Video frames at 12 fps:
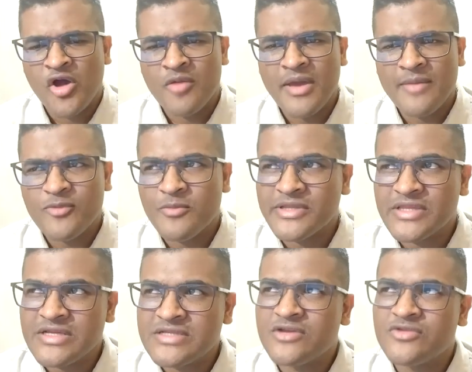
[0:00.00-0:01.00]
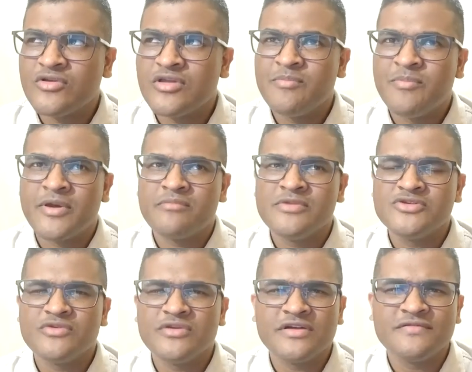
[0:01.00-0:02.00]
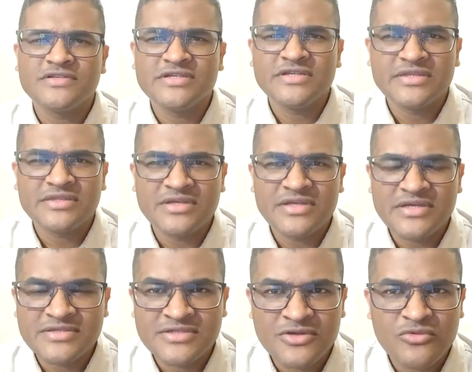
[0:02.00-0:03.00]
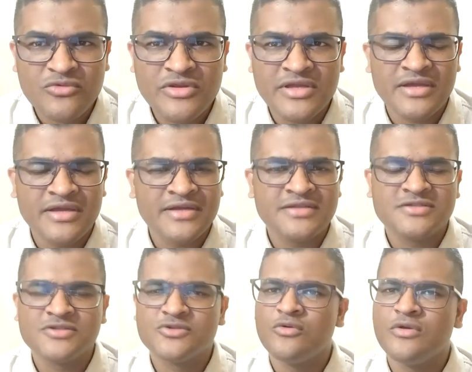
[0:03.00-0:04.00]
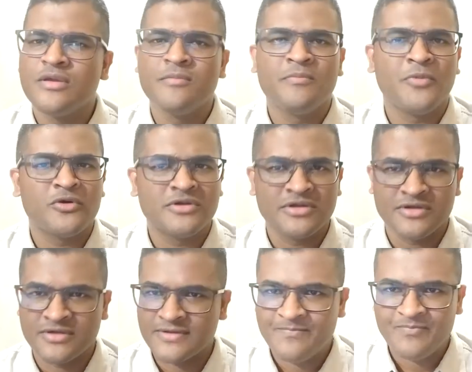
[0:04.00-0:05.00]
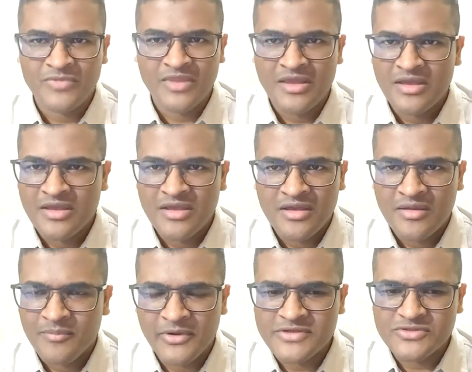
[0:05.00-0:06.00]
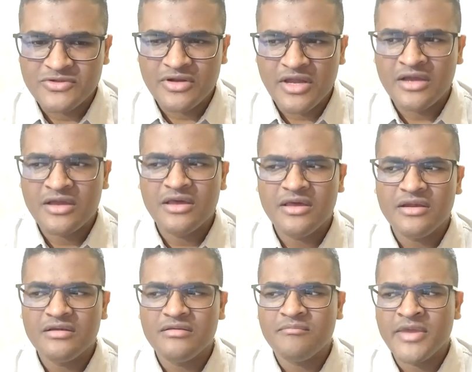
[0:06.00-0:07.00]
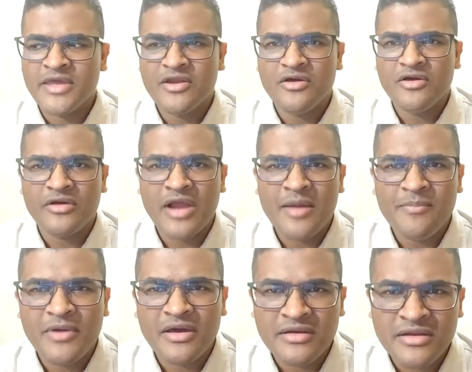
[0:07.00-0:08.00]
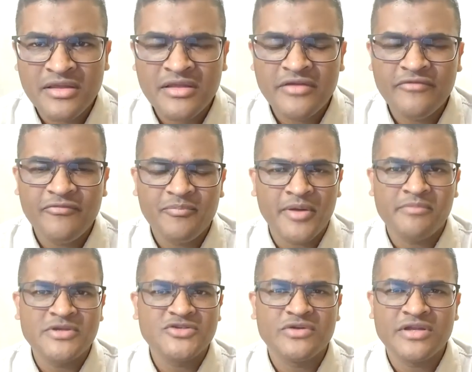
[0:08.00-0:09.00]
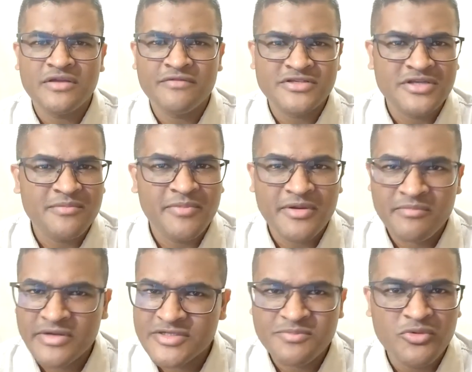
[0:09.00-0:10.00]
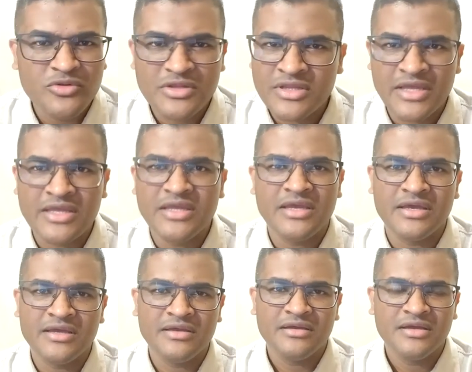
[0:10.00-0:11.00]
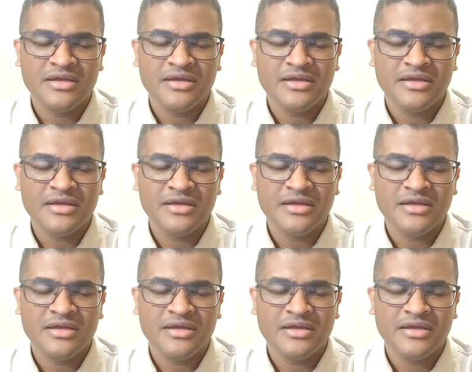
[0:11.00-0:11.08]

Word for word: और मैं आपको बताना चाहता हूँ कि परमेश्वर का वचन कितना जरूरी है इट इज सो इम्पोर्टेंट प्रेज गॉड अगर मेरा और आपका नींव परमेश्वर के वचन पर मजबूत नहीं है